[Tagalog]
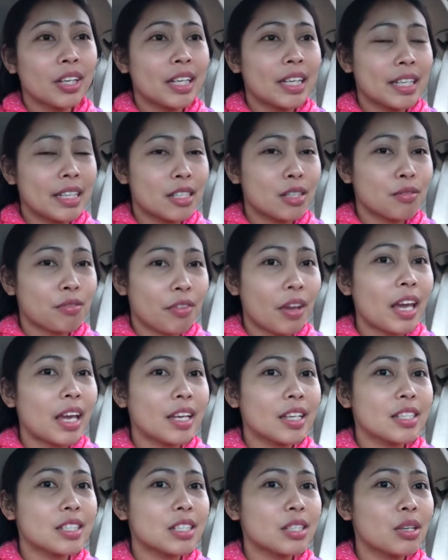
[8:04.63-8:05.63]
his
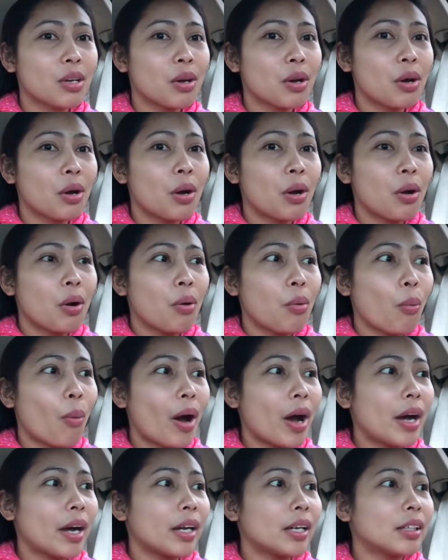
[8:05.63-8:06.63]
face
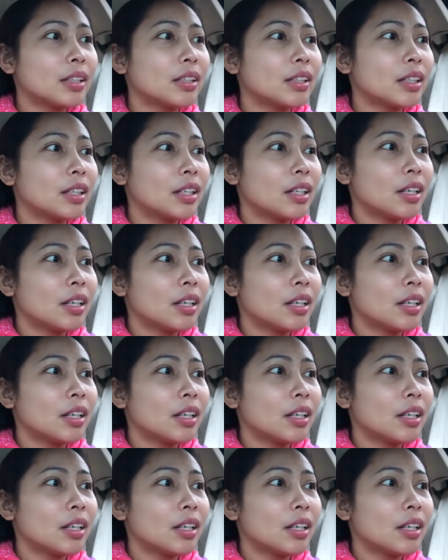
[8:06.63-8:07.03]
while